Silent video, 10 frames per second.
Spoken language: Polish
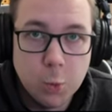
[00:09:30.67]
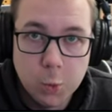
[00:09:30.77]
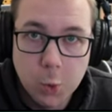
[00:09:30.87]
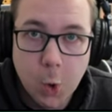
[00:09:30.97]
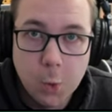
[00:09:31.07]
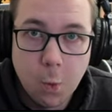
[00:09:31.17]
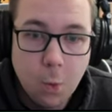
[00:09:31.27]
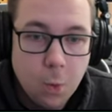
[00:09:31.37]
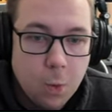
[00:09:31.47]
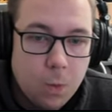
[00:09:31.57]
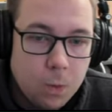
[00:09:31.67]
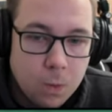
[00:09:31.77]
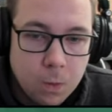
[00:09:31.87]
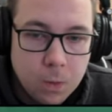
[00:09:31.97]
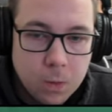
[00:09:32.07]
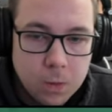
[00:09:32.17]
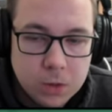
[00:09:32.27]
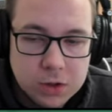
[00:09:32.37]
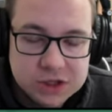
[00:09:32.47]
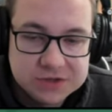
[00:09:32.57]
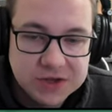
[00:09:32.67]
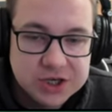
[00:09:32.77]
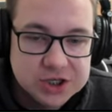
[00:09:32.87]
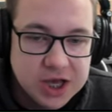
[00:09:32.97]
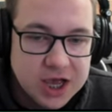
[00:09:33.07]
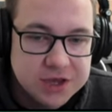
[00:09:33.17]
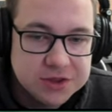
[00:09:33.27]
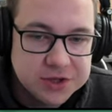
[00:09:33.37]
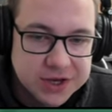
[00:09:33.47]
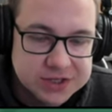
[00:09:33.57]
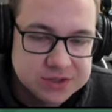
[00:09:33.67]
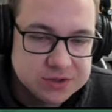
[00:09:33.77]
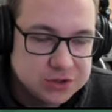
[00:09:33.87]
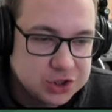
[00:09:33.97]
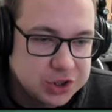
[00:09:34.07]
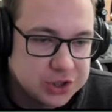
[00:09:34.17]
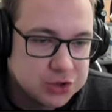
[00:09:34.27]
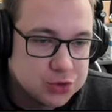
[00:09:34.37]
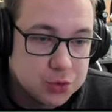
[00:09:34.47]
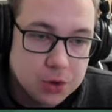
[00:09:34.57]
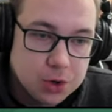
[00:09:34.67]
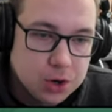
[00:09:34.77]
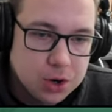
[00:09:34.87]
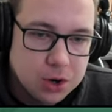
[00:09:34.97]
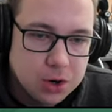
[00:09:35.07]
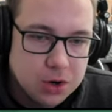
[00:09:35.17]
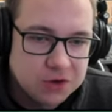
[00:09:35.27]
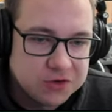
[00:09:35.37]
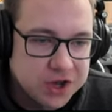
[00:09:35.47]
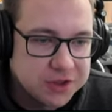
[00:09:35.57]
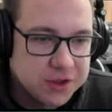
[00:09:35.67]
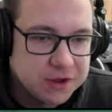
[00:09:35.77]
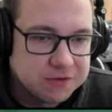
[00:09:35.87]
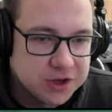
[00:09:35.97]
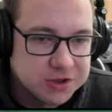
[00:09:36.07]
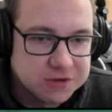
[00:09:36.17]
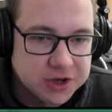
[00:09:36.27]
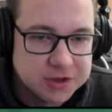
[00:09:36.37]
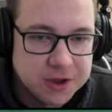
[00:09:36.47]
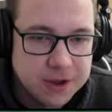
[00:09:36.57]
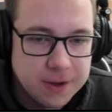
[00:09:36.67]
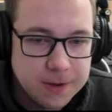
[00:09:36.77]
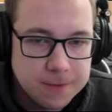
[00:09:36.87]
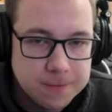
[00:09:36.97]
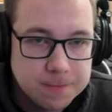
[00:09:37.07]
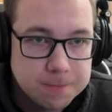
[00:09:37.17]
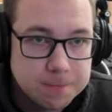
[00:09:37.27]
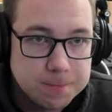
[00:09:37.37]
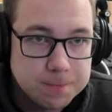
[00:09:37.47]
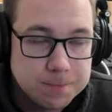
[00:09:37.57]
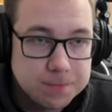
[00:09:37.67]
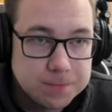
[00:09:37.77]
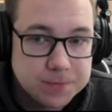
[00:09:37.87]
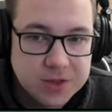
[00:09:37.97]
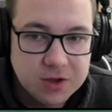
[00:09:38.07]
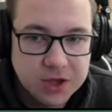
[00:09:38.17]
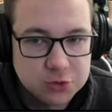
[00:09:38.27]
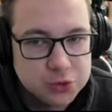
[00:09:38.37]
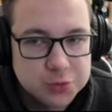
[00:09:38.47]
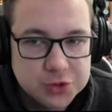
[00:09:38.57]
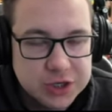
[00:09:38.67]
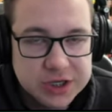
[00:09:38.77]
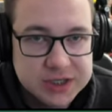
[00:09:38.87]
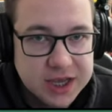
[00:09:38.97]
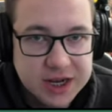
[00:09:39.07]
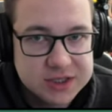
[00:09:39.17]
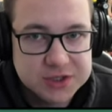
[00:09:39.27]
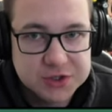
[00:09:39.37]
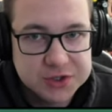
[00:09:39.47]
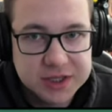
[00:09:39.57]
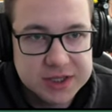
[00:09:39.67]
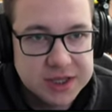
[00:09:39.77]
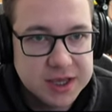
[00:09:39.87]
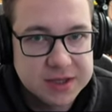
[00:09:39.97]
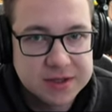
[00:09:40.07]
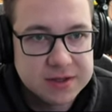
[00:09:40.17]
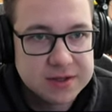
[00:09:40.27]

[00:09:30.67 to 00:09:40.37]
Jajo. Zwiększa interes do 10. O, fajne, fajne, fajne. Tylko ja tu już muszę zagrać coś na ten.